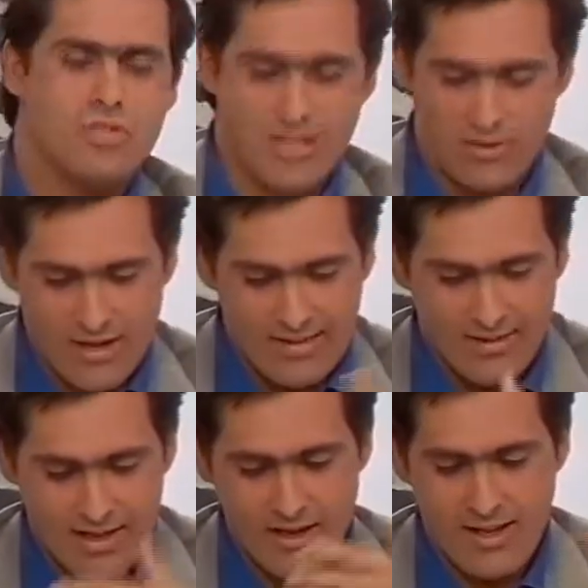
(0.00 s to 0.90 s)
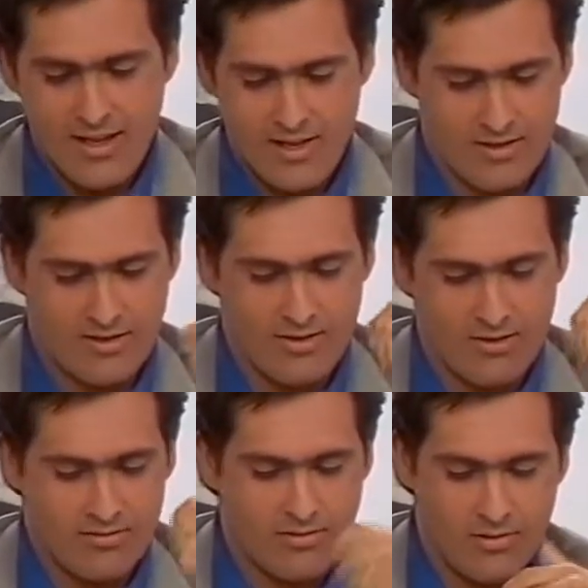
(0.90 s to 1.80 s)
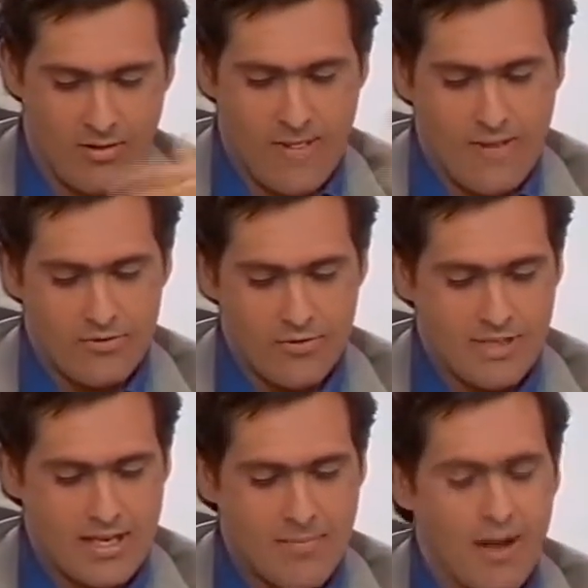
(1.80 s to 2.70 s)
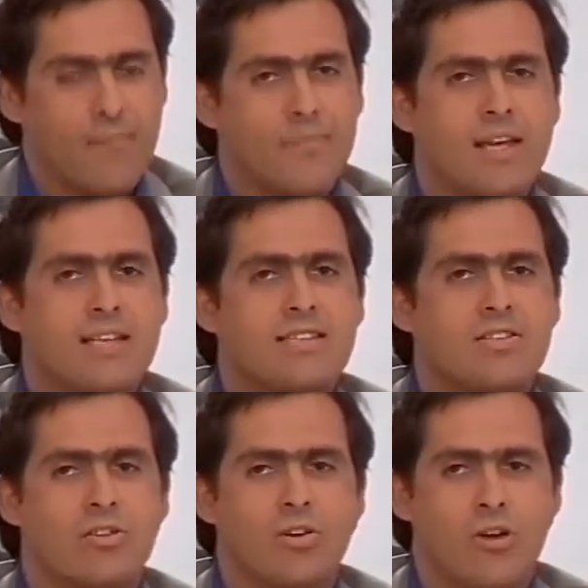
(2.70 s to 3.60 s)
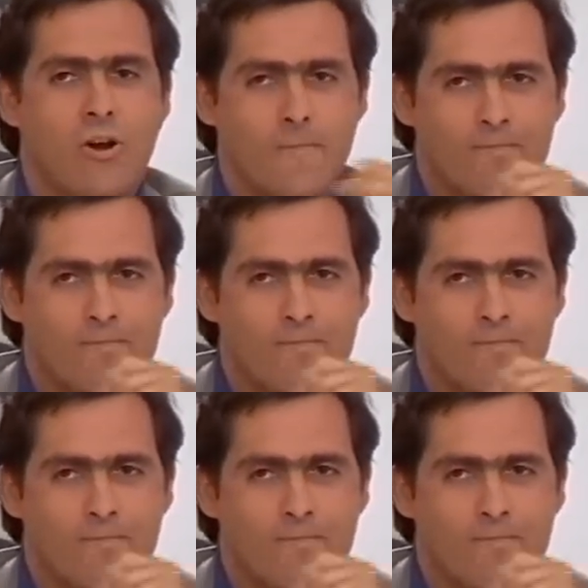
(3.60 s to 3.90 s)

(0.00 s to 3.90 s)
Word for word: de la musique, de la télé, du cinéma. Est-ce